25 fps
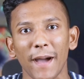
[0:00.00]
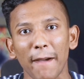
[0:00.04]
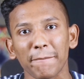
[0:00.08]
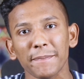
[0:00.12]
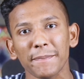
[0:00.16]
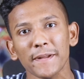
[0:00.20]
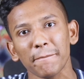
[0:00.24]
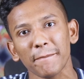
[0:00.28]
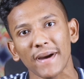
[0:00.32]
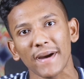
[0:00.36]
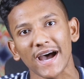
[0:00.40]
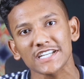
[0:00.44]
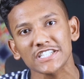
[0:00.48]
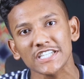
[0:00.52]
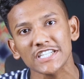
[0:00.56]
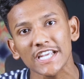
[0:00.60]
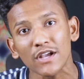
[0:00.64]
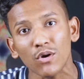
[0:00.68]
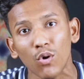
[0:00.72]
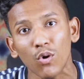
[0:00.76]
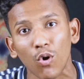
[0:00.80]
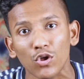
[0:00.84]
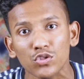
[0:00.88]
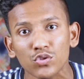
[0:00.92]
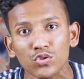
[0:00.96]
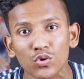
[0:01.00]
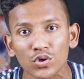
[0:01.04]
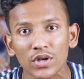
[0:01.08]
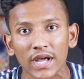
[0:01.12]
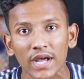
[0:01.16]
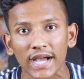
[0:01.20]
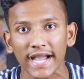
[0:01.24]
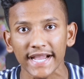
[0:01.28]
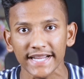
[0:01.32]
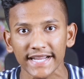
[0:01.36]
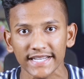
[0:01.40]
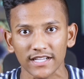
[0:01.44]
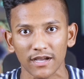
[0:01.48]
আপনি মাসে কত
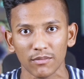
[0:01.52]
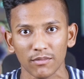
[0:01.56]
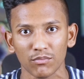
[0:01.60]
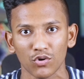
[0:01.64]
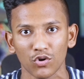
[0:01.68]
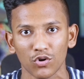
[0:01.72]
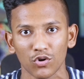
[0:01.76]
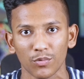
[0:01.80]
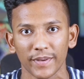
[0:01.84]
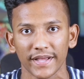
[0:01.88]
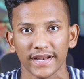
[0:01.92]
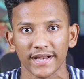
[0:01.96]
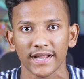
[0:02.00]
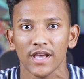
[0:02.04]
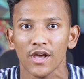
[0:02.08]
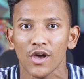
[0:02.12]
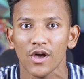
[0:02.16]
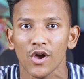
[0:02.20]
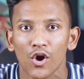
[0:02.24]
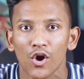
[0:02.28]
টাকা ইনকাম করবেন